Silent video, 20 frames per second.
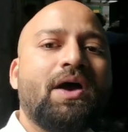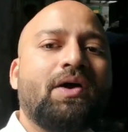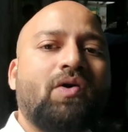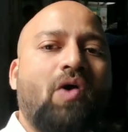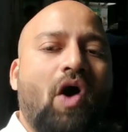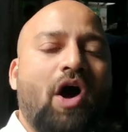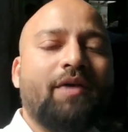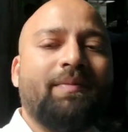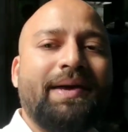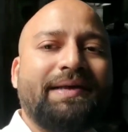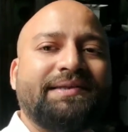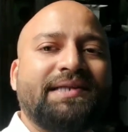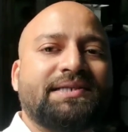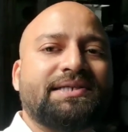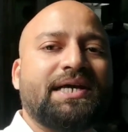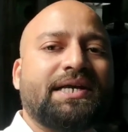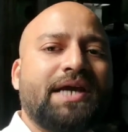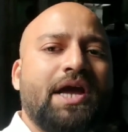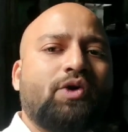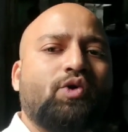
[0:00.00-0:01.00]
कॉल मैसेज
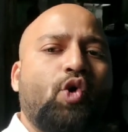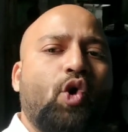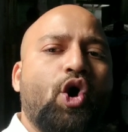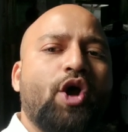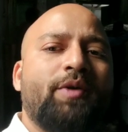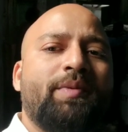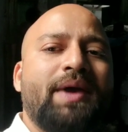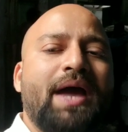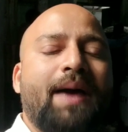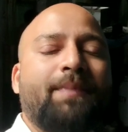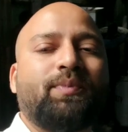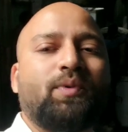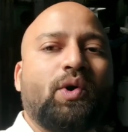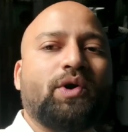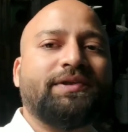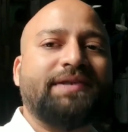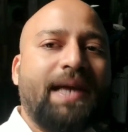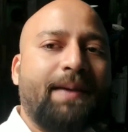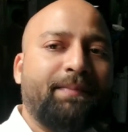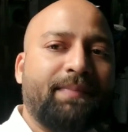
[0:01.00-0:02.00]
करके कोई भी आपको
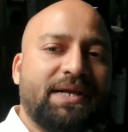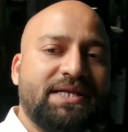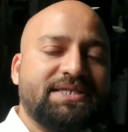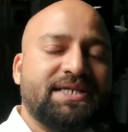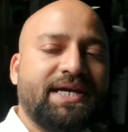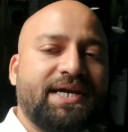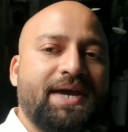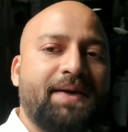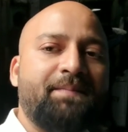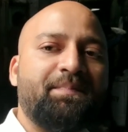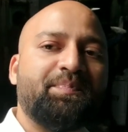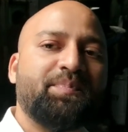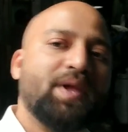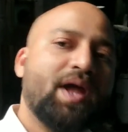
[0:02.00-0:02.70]
सैंपल चाहिए